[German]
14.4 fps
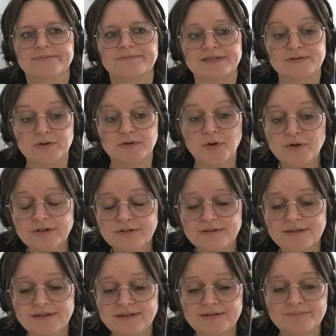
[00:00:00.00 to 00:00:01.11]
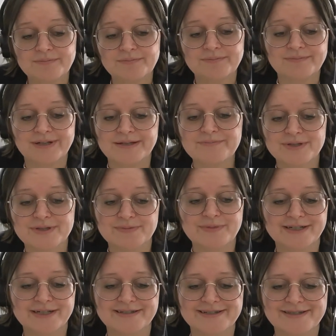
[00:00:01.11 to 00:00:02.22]
Was noch ein ähm,
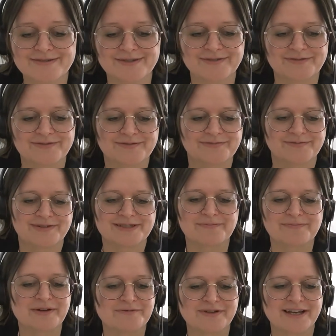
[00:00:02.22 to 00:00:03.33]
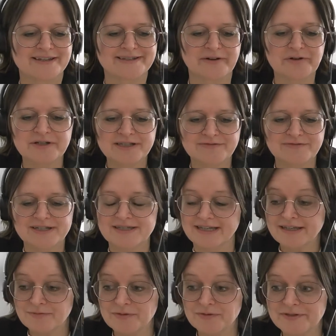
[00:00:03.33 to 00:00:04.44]
Lebensmittel ist, äh, was man vielleicht auch nicht weiß.
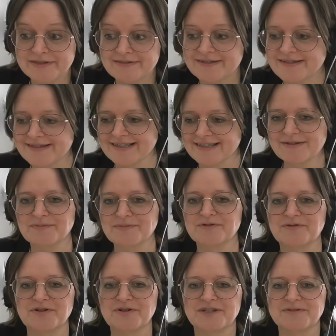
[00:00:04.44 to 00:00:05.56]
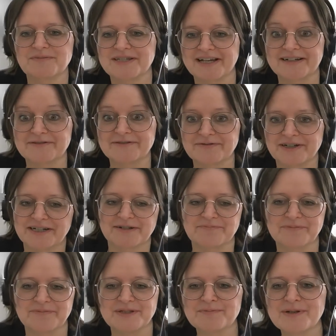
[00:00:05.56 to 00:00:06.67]
Ich wusste das nicht, bevor ich mich angefangen habe,
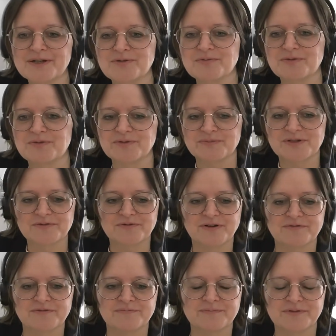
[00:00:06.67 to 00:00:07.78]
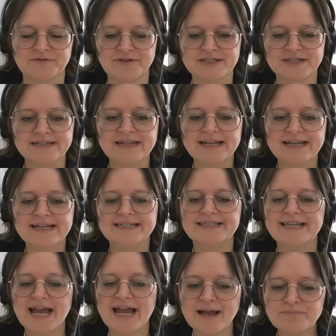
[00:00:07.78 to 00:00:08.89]
mit Mikrobiom zu befassen.
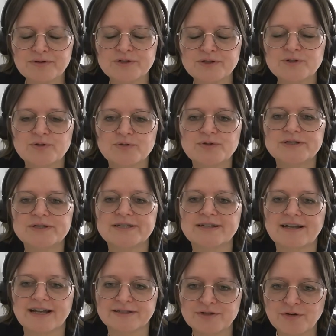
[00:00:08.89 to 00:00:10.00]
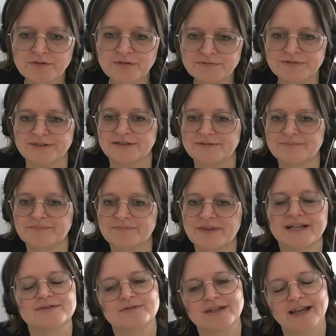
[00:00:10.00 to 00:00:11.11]
Die abgekühlte Kartoffel.
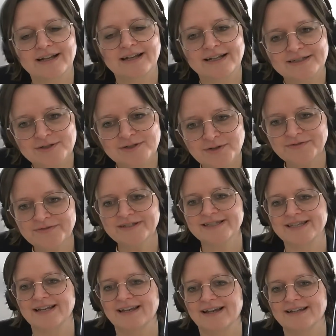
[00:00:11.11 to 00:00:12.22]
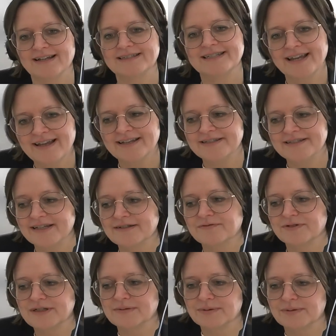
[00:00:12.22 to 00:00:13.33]
Also der Kartoffelsalat, der enthält
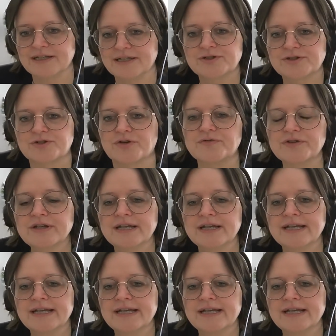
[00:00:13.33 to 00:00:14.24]
viele Ballaststoffe,